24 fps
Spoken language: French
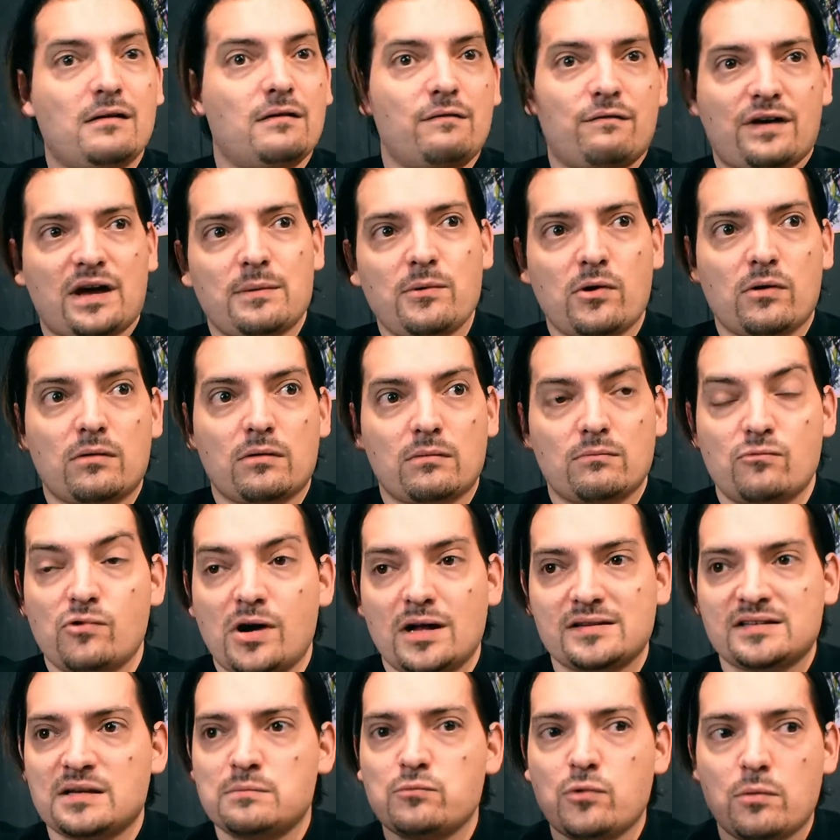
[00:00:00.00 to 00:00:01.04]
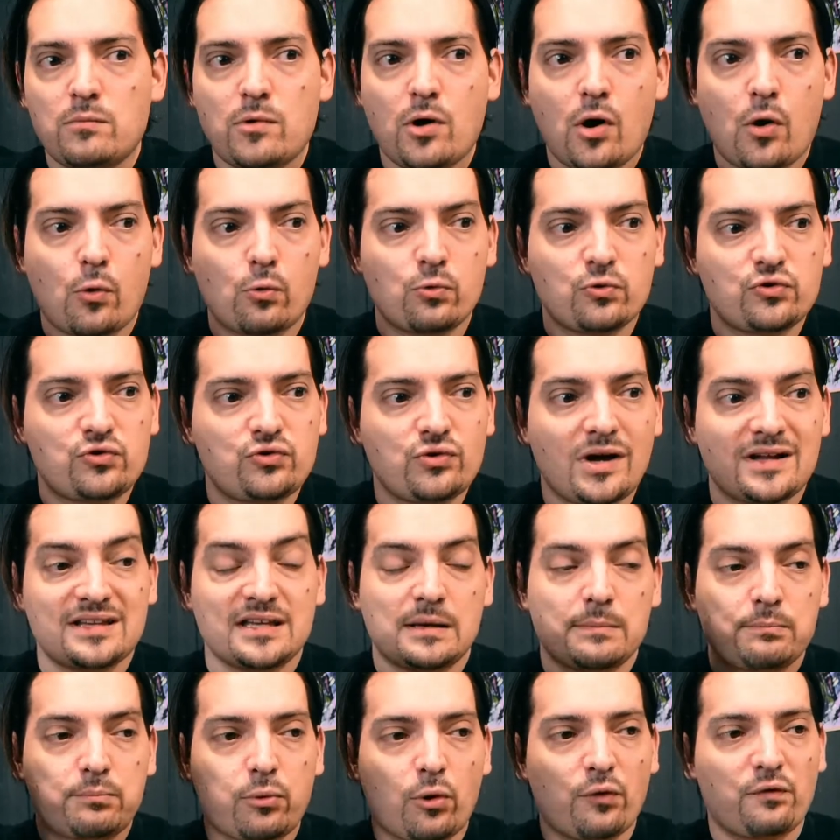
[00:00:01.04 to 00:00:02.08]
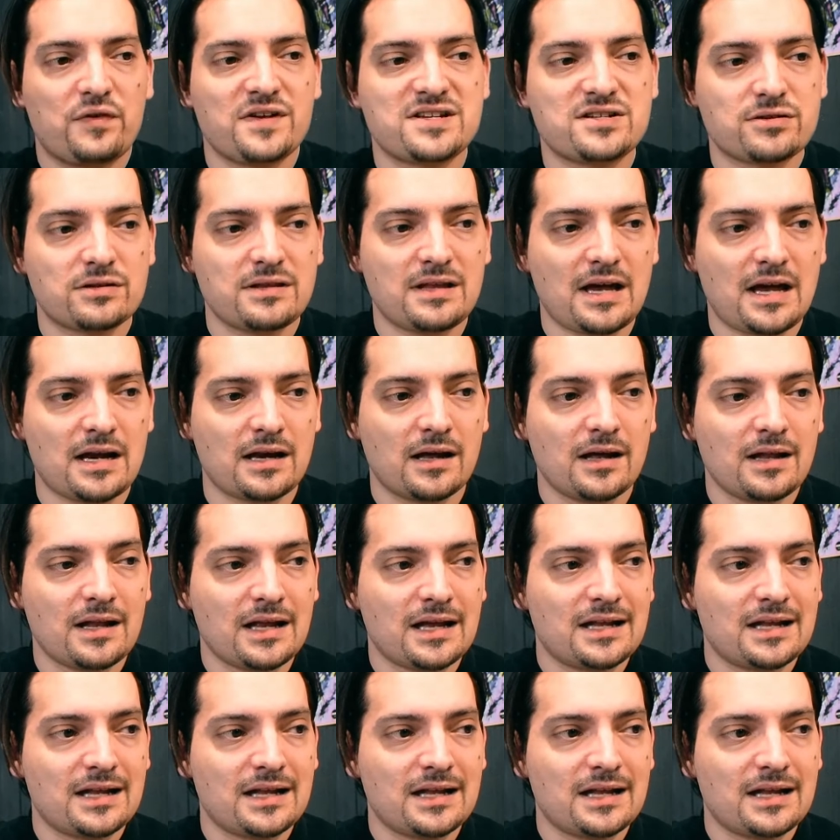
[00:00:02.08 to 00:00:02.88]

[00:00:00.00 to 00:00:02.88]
vraiment, moi dès le moment où tu as des professionnels,